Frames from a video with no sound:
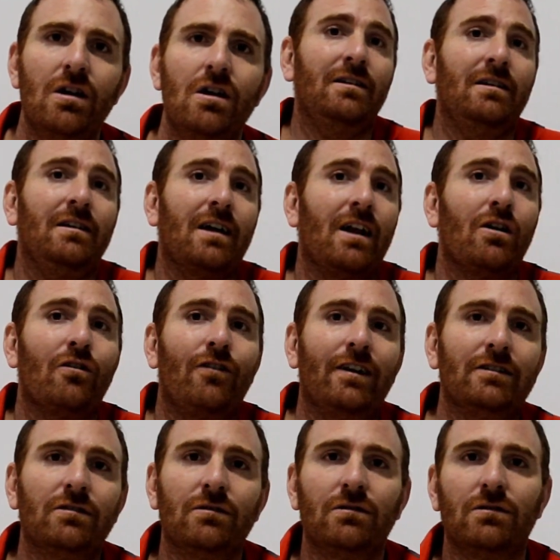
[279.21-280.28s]
Si algo
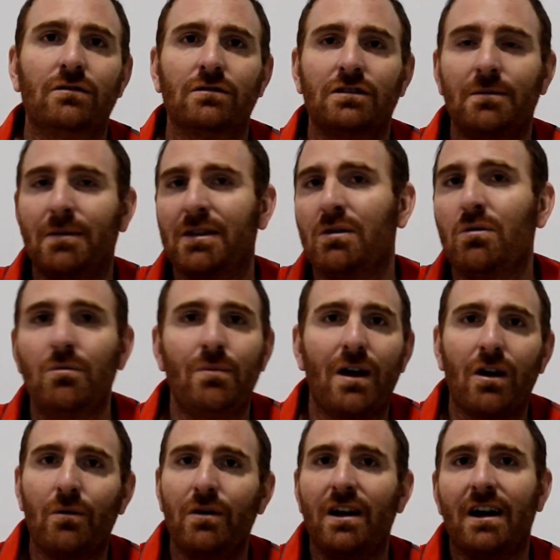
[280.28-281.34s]
faltó, sepan
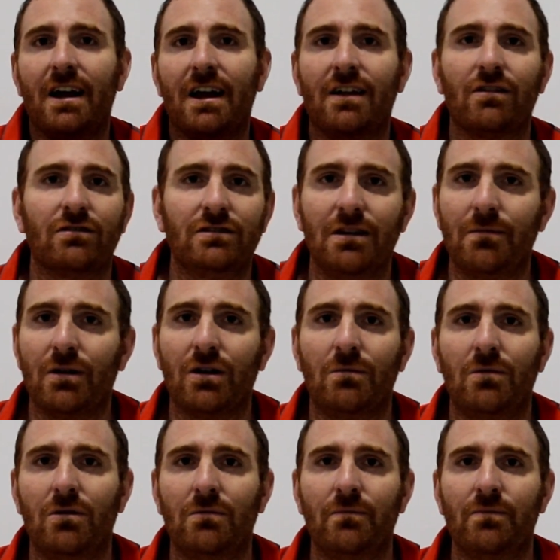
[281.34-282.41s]
disculparlo, voy a ir agregando siempre
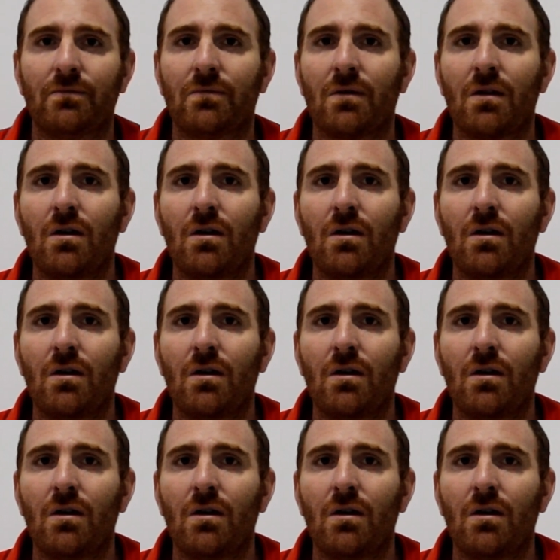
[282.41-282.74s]
como